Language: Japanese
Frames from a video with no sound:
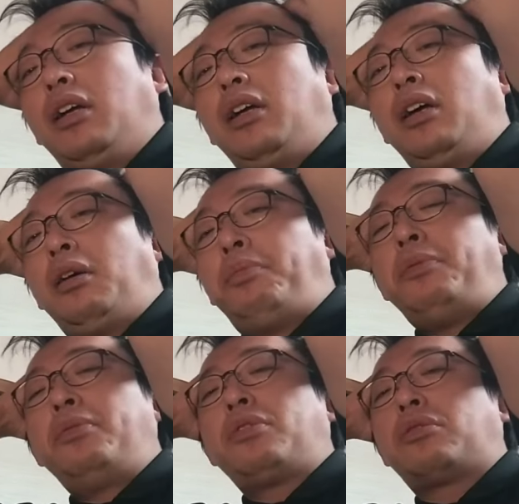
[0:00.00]
えー、
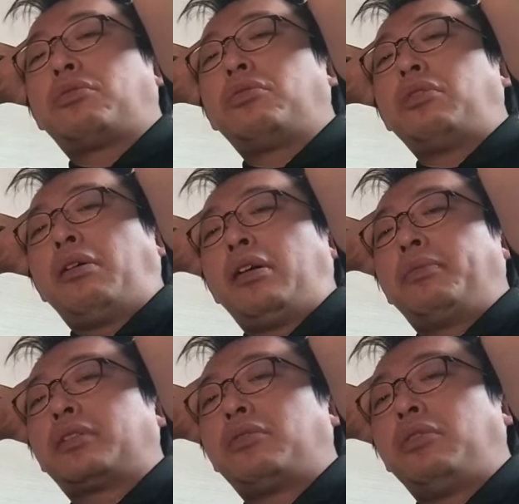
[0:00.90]
微妙なところではあ
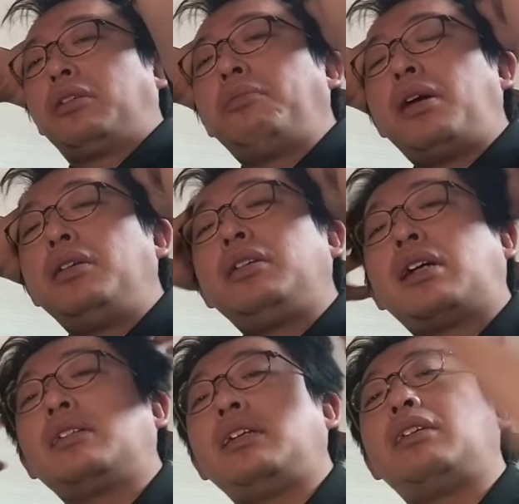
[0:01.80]
りますけどねまあいき
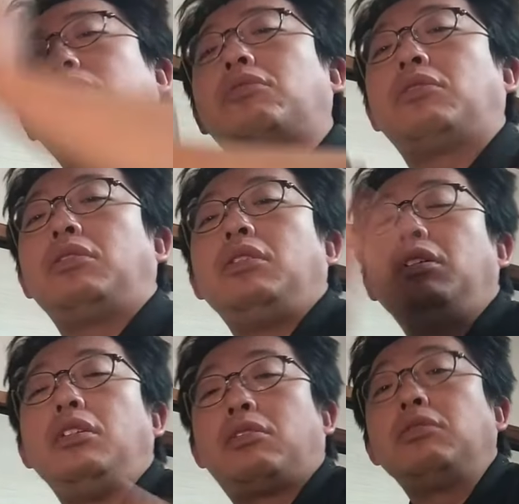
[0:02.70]
換えでねちょっと
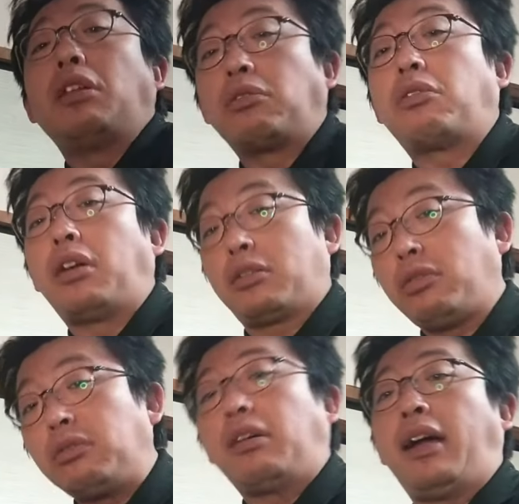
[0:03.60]
住んでるとこから
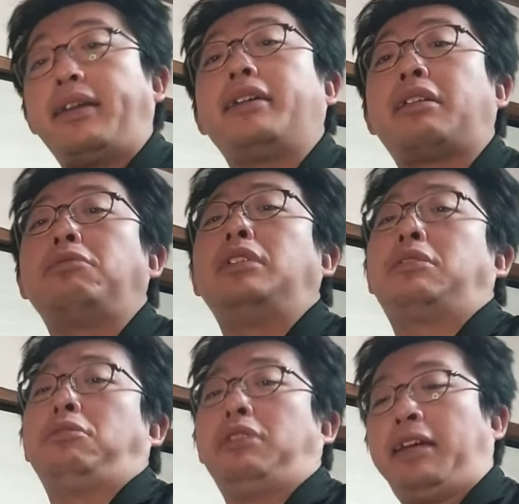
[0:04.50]
ちょっと離れてるん
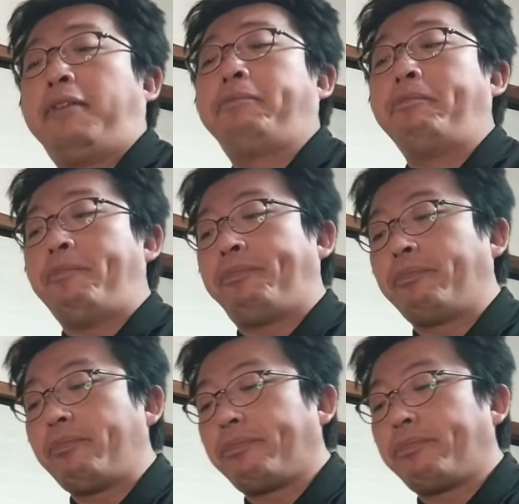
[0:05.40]
ですよねうん